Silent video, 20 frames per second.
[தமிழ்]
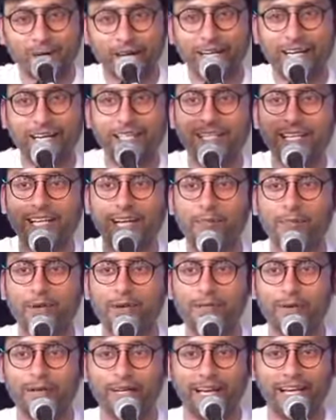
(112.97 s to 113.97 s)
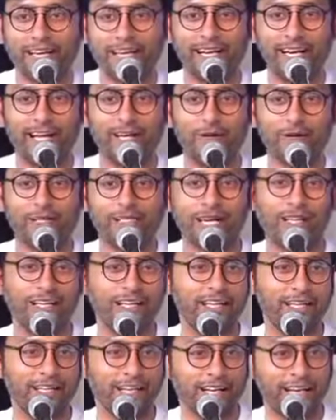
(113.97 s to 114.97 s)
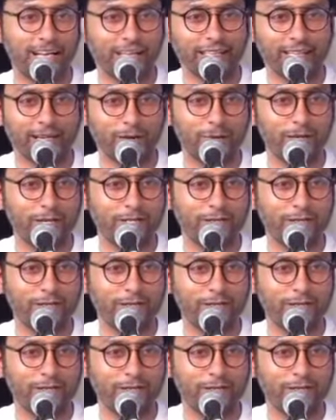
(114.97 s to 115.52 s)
உங்கள் ட்ரெஸ்ஸை கமெண்ட் பண்ணுறாரு எல்லாரோட சட்டையும் நல்லா இருக்குது